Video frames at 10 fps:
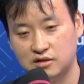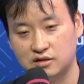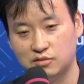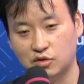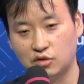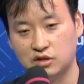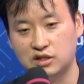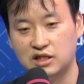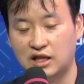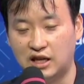뭐 큰
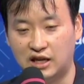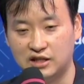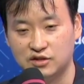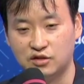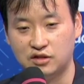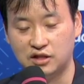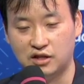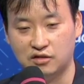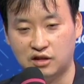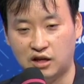기대는 안
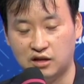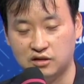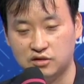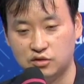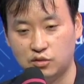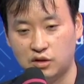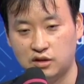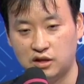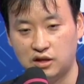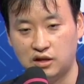했었는데요. 다
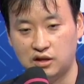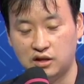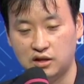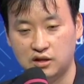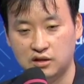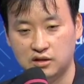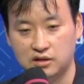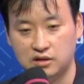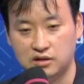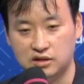초반에는
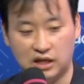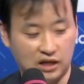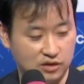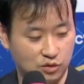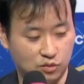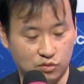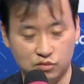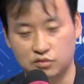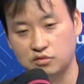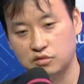제가
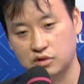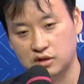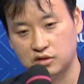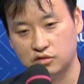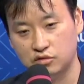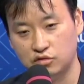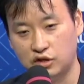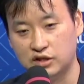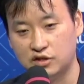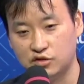좀
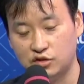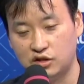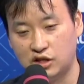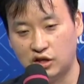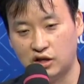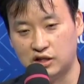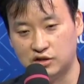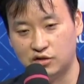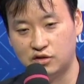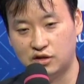우위에 설 수 있는 기회가
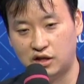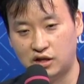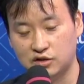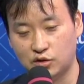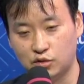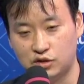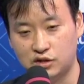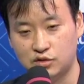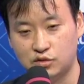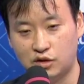있었는데 저도
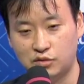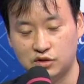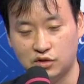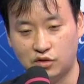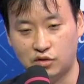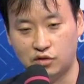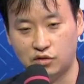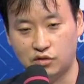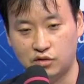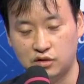실수를 하면서
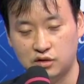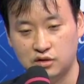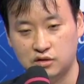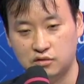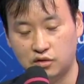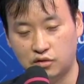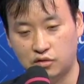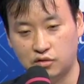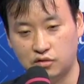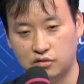
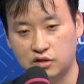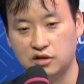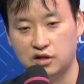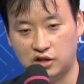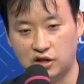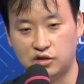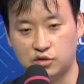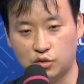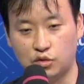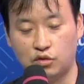어, 흑한때 기회를
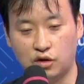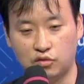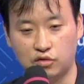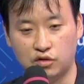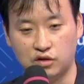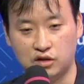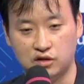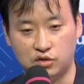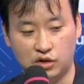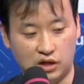줬던 것 같고요. 근데
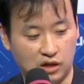그 뒤에